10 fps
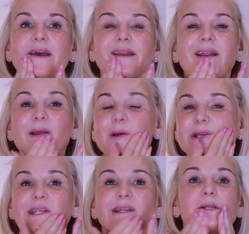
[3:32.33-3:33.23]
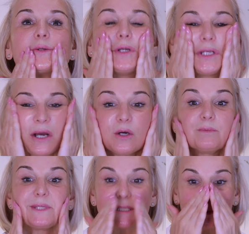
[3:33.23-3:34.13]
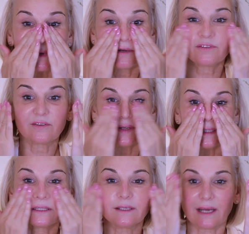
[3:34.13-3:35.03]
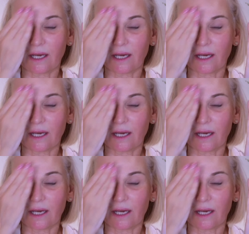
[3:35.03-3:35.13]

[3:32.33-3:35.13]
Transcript: dann könnt ihr natürlich auch ein bisschen mehr verwenden.